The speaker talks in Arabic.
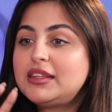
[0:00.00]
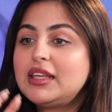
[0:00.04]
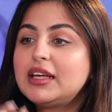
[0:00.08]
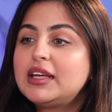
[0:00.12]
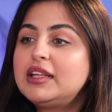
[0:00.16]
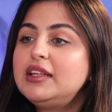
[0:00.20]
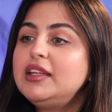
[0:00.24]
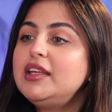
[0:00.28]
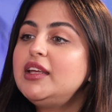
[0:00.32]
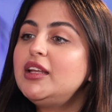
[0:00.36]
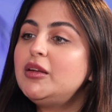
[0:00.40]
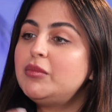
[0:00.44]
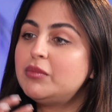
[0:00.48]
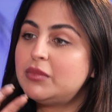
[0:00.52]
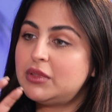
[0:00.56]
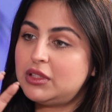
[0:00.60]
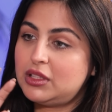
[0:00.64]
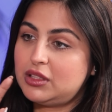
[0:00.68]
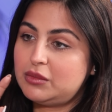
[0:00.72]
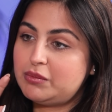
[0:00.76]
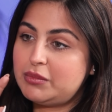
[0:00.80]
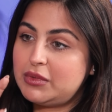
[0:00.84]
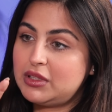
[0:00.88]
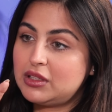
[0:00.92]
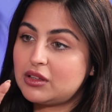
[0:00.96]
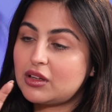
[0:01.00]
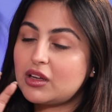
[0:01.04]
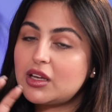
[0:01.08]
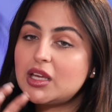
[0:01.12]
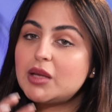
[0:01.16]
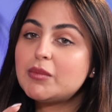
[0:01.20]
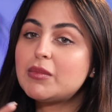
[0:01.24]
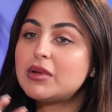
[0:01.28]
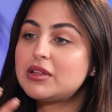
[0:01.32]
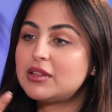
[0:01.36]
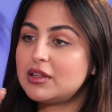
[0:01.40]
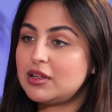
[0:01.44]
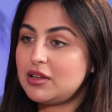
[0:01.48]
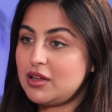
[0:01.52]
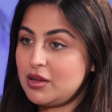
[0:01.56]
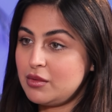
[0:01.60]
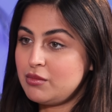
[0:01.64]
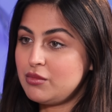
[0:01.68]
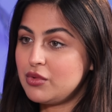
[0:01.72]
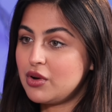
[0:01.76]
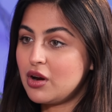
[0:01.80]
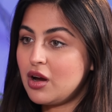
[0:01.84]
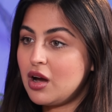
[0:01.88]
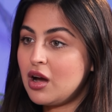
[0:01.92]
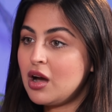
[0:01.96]
التقليل من من قيمه
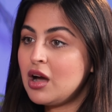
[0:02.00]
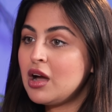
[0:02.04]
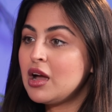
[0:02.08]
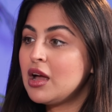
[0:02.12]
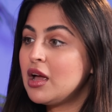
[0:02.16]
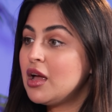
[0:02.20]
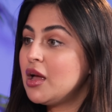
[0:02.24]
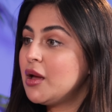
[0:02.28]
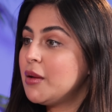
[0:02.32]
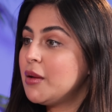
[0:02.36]
الامراه